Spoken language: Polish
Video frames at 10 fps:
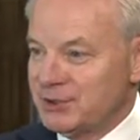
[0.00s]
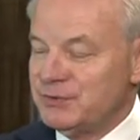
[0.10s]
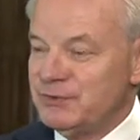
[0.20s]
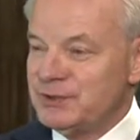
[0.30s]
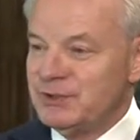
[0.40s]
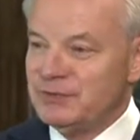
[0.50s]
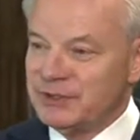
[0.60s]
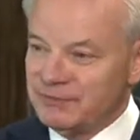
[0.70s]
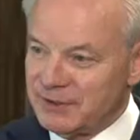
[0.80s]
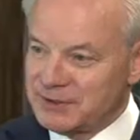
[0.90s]
Oczywiście w
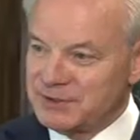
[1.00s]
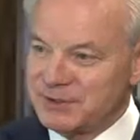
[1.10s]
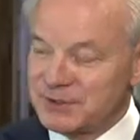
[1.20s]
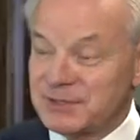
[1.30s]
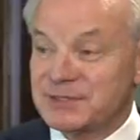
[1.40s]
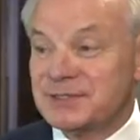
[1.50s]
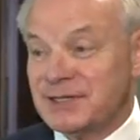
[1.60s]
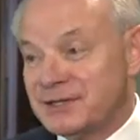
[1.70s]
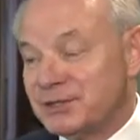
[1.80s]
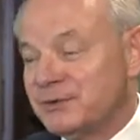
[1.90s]
innej wersji niż ten
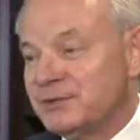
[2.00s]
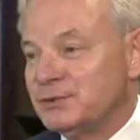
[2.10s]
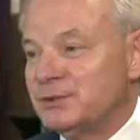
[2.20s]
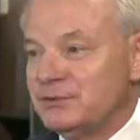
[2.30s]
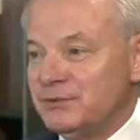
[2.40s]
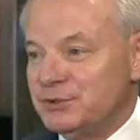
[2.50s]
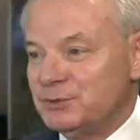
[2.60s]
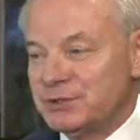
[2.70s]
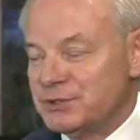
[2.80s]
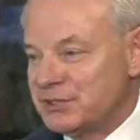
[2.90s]
standardowy, który
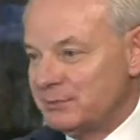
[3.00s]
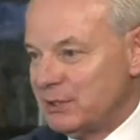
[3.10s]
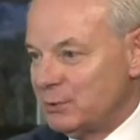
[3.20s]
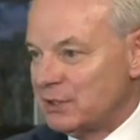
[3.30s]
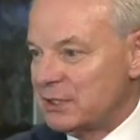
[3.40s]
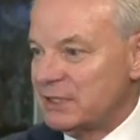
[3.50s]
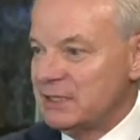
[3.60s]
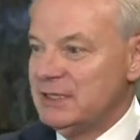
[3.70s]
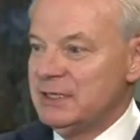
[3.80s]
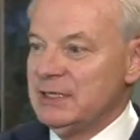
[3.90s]
widzimy gdzieś tam na łąkach
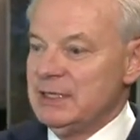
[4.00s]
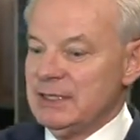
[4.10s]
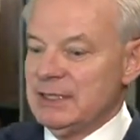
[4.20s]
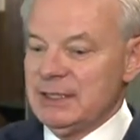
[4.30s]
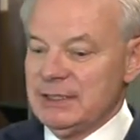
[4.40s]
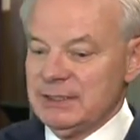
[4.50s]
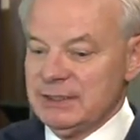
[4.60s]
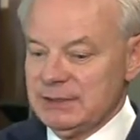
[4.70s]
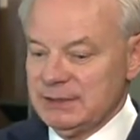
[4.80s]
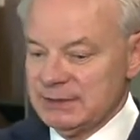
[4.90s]

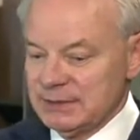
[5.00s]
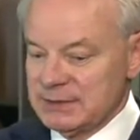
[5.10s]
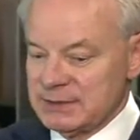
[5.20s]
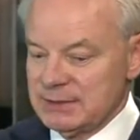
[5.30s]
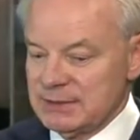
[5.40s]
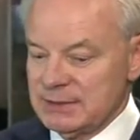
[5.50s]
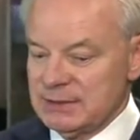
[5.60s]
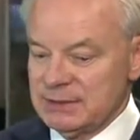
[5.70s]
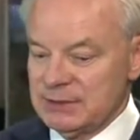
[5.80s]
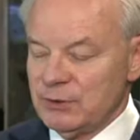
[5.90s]
ale e, z
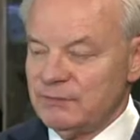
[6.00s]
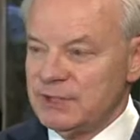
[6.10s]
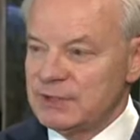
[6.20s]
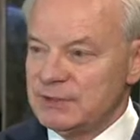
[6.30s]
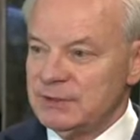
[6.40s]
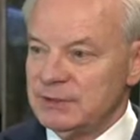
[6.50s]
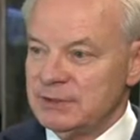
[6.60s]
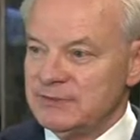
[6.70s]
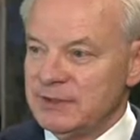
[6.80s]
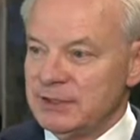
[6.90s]
jego
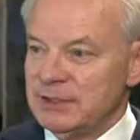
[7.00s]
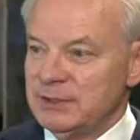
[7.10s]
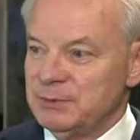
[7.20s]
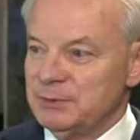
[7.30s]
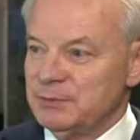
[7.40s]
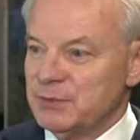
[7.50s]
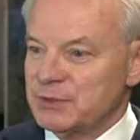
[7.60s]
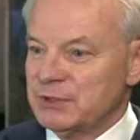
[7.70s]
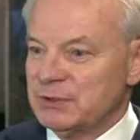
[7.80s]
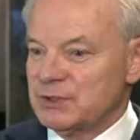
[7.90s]
wersji zwanej
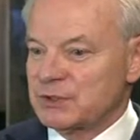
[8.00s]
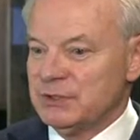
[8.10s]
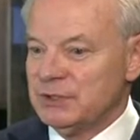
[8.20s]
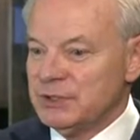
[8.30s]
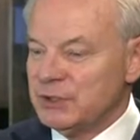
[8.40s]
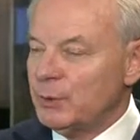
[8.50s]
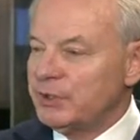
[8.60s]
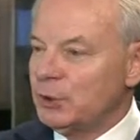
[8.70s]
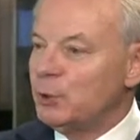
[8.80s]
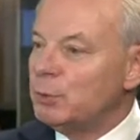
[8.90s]
może troszkę
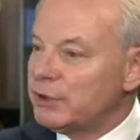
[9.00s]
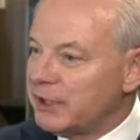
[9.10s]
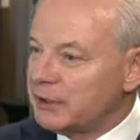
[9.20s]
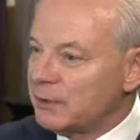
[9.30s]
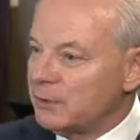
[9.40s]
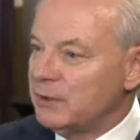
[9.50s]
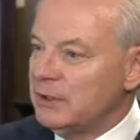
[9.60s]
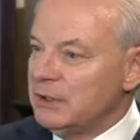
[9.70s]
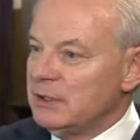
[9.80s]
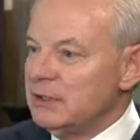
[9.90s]
nieładnie gumodajną,
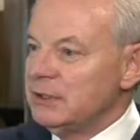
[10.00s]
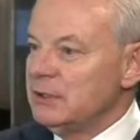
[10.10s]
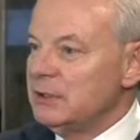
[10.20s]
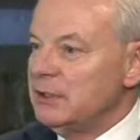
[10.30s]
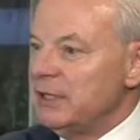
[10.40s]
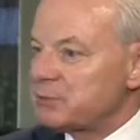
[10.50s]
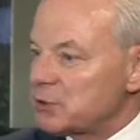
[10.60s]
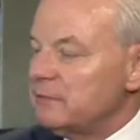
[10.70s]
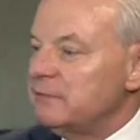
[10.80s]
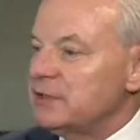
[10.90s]
e,
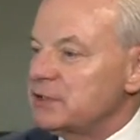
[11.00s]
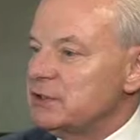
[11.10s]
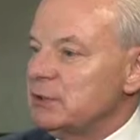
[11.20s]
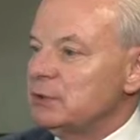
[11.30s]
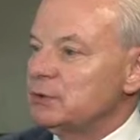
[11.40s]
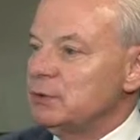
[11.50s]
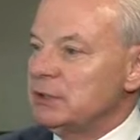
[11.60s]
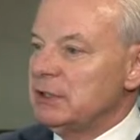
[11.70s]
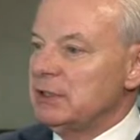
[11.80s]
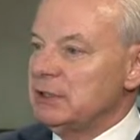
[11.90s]
lepszą wersją,
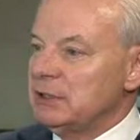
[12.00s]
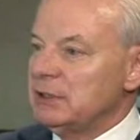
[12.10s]
która